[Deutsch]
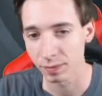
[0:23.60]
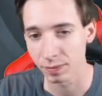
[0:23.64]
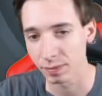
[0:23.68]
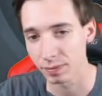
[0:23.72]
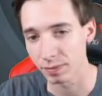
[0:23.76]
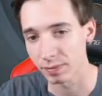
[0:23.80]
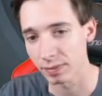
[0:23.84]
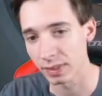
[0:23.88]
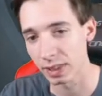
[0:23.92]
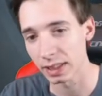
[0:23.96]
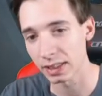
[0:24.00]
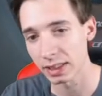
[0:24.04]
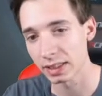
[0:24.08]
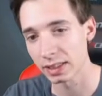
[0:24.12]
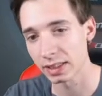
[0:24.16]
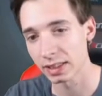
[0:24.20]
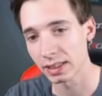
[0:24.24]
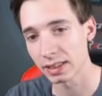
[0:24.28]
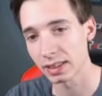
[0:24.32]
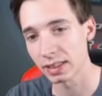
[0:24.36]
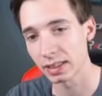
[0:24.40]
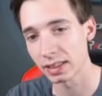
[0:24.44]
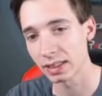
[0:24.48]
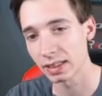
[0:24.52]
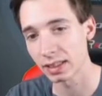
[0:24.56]

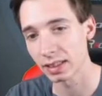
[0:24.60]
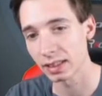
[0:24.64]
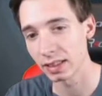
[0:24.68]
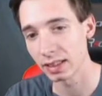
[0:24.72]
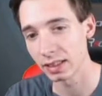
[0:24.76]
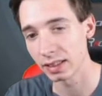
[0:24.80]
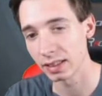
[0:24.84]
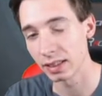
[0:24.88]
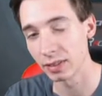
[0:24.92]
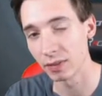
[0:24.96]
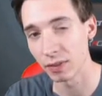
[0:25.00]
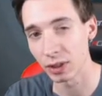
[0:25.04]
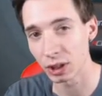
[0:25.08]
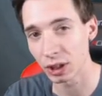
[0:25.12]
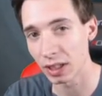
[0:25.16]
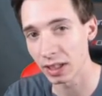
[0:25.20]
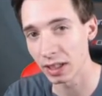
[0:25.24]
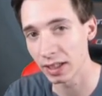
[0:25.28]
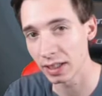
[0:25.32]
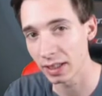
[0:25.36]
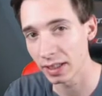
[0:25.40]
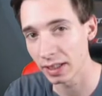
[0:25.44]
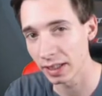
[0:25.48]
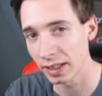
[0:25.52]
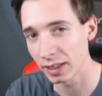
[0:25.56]
dass die
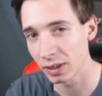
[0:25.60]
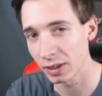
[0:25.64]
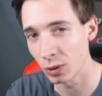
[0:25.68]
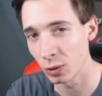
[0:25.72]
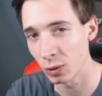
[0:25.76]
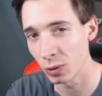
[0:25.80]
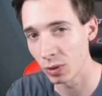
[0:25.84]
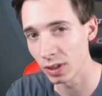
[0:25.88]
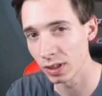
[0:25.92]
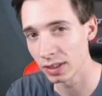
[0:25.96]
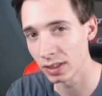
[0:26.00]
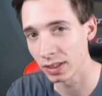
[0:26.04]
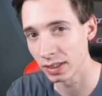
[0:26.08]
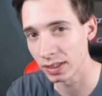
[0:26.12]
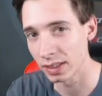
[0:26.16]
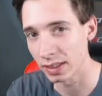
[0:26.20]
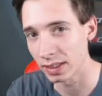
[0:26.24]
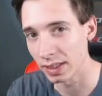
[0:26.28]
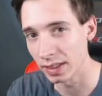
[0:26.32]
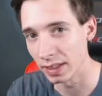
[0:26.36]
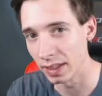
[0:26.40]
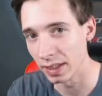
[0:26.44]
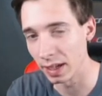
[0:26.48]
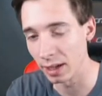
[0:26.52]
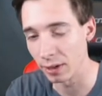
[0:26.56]
Wahrscheinlichkeit höher ist, dass
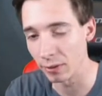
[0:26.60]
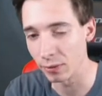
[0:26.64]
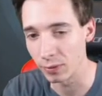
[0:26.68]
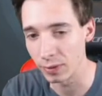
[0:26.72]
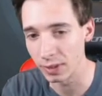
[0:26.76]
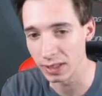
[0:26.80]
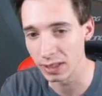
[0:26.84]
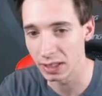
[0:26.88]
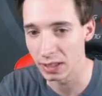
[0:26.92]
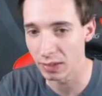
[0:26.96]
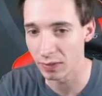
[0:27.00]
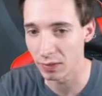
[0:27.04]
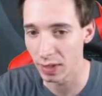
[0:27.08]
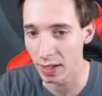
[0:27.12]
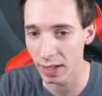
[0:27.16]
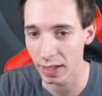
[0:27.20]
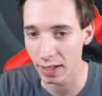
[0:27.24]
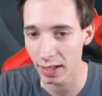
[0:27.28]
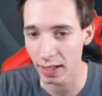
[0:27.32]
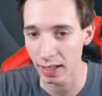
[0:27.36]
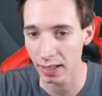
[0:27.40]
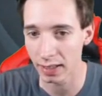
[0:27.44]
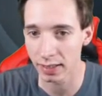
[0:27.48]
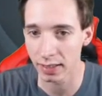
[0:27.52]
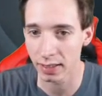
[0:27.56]
ich ein Knife ziehen
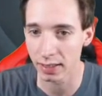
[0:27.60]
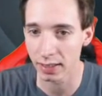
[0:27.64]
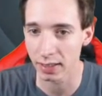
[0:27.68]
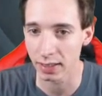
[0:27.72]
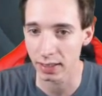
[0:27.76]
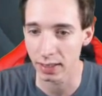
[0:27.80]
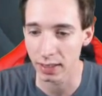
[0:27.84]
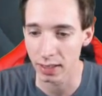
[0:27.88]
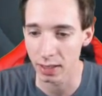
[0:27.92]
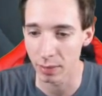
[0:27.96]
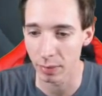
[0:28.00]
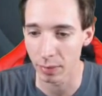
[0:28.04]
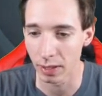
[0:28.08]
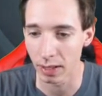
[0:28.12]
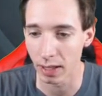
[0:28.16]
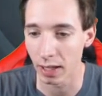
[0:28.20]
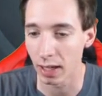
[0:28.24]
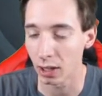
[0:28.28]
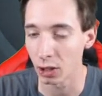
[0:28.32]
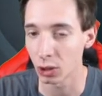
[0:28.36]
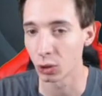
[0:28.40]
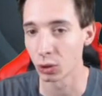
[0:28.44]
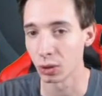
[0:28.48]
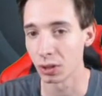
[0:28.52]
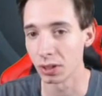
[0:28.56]
werde, als dass ich hier mal
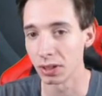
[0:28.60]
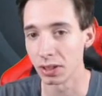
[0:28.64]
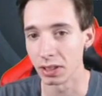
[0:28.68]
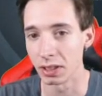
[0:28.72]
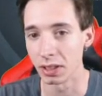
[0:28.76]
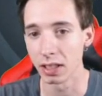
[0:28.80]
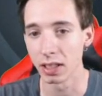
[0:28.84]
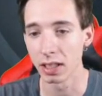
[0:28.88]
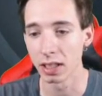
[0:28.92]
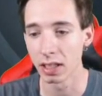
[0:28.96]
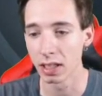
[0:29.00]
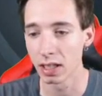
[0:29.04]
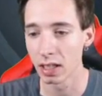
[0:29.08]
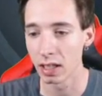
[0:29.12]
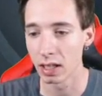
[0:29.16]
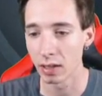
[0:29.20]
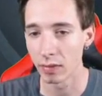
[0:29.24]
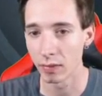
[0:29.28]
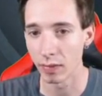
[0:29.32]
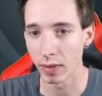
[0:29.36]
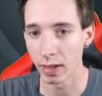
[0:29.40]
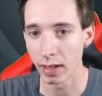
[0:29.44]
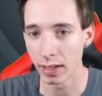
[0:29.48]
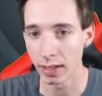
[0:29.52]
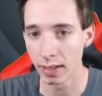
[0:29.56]
Handschuhe ziehe.
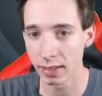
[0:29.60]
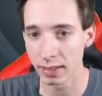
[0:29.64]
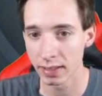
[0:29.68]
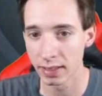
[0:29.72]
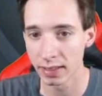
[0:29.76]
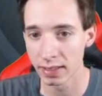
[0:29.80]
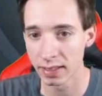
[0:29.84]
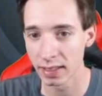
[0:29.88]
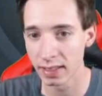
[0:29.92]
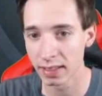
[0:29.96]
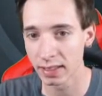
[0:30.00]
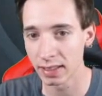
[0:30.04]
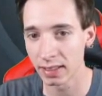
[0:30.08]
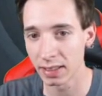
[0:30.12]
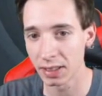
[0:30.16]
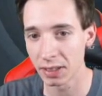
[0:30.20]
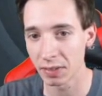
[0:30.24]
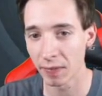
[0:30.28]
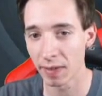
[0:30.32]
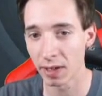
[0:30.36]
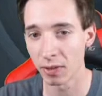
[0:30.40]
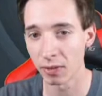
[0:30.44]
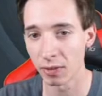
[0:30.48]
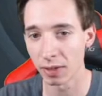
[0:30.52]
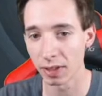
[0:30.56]
Weil es ist jetzt die
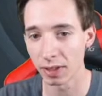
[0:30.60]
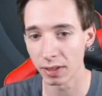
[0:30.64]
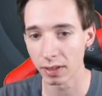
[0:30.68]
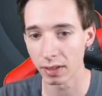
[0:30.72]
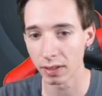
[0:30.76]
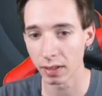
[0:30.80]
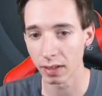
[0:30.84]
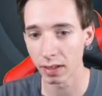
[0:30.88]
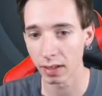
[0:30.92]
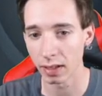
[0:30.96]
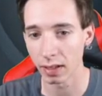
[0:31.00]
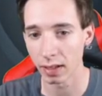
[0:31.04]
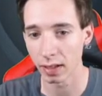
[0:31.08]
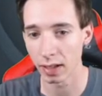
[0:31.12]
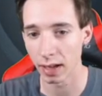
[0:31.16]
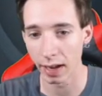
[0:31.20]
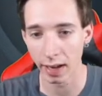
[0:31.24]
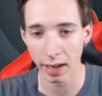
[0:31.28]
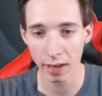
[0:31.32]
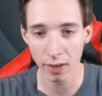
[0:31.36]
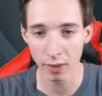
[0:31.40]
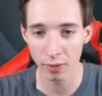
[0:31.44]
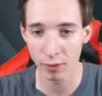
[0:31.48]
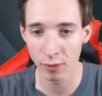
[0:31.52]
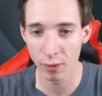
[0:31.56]
200
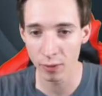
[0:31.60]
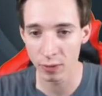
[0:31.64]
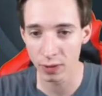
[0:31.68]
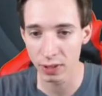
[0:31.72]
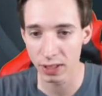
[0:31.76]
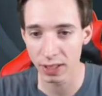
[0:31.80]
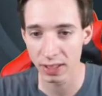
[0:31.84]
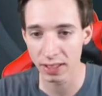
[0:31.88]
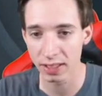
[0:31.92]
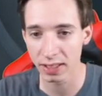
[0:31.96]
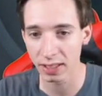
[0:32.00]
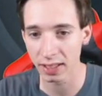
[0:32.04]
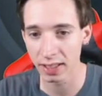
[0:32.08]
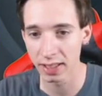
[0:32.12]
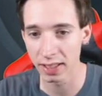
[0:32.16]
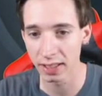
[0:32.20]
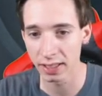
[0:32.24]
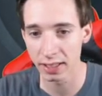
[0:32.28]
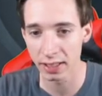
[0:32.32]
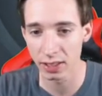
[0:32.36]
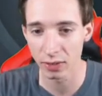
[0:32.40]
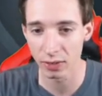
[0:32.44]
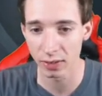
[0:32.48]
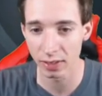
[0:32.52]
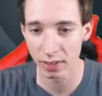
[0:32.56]
51.
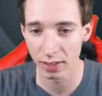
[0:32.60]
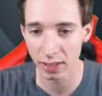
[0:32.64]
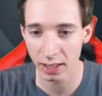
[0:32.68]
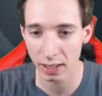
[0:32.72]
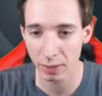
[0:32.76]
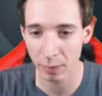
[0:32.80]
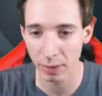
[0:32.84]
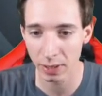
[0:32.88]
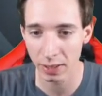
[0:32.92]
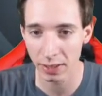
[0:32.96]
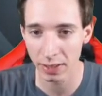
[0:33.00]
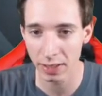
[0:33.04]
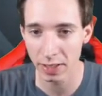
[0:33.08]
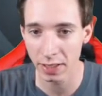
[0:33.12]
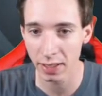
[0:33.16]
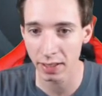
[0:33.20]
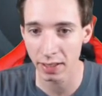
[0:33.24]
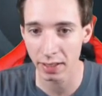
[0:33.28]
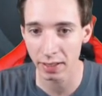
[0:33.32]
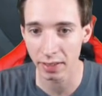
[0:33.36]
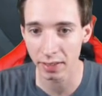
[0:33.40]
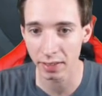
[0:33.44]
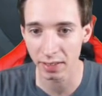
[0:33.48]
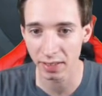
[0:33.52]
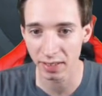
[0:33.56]
Kiste und nicht mal die
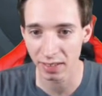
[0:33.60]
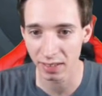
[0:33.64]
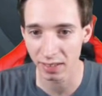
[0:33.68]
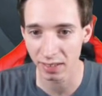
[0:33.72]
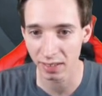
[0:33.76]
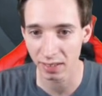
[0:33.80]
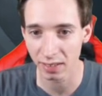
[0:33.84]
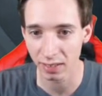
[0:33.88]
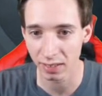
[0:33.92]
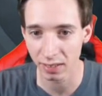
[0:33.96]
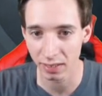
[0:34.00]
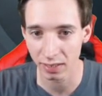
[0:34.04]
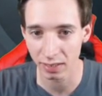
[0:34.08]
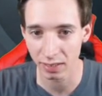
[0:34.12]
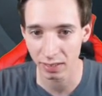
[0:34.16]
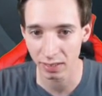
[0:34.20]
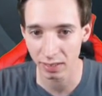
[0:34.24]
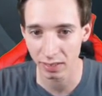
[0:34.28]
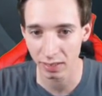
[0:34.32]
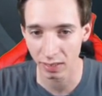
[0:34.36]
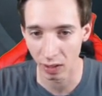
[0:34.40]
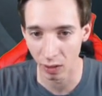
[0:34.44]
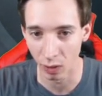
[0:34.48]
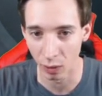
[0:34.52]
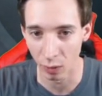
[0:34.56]
geht
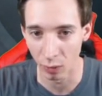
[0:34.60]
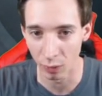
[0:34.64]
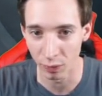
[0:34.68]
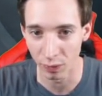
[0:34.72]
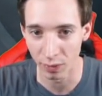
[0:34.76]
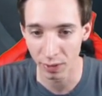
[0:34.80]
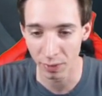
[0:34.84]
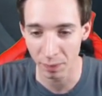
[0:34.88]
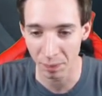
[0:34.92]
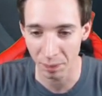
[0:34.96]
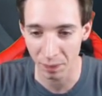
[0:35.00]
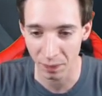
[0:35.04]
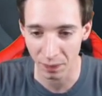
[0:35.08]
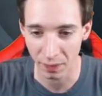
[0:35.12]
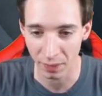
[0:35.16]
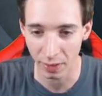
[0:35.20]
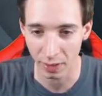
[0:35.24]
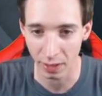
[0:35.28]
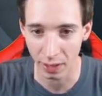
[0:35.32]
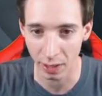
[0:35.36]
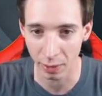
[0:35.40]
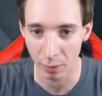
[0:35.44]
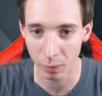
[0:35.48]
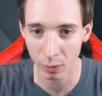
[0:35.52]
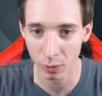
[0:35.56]
auf, ne?
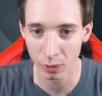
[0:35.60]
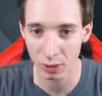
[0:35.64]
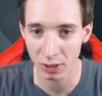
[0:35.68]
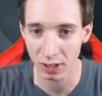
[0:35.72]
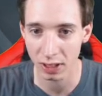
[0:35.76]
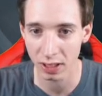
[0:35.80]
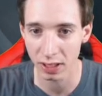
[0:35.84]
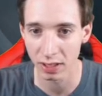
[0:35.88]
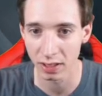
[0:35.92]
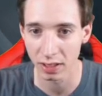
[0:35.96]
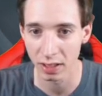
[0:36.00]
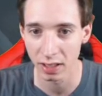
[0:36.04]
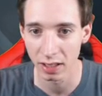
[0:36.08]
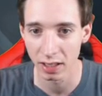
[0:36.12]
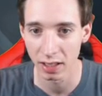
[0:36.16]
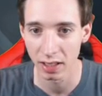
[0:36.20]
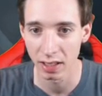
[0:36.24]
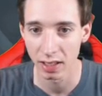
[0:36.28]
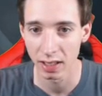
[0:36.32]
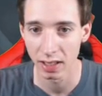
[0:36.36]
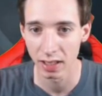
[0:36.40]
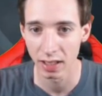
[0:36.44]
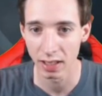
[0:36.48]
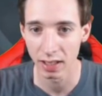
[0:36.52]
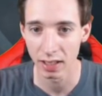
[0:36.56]
Gleich bloß Skin,
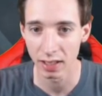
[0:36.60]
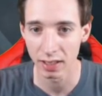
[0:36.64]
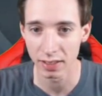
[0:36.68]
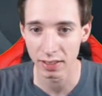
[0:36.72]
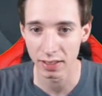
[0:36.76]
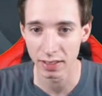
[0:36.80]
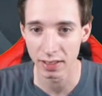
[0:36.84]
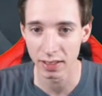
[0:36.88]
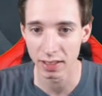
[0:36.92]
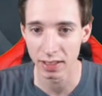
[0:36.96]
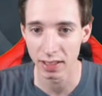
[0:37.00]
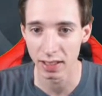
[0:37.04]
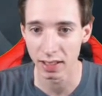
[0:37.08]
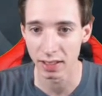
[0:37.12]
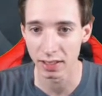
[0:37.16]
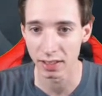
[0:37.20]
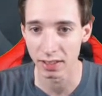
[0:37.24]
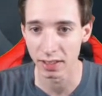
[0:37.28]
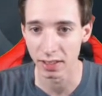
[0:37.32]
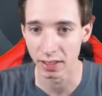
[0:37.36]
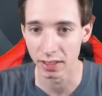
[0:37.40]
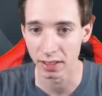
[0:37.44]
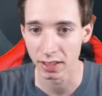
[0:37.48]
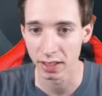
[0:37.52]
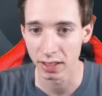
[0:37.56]
alles easy, alles
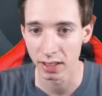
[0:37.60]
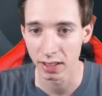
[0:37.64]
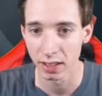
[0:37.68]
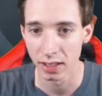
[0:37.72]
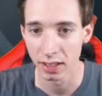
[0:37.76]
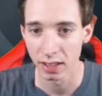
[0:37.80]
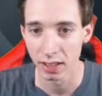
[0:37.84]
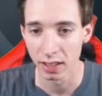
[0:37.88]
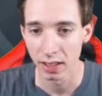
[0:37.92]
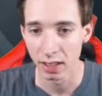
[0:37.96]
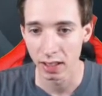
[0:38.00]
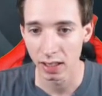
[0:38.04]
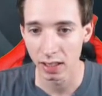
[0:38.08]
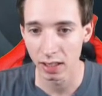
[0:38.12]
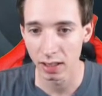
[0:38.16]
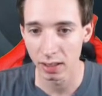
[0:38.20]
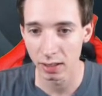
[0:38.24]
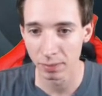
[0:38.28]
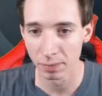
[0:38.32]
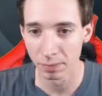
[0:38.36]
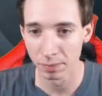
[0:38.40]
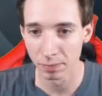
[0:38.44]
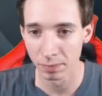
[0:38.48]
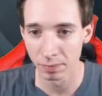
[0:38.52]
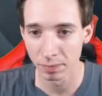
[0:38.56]
nice.
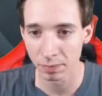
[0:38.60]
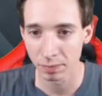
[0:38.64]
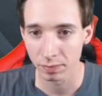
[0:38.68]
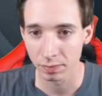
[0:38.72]
Ähm,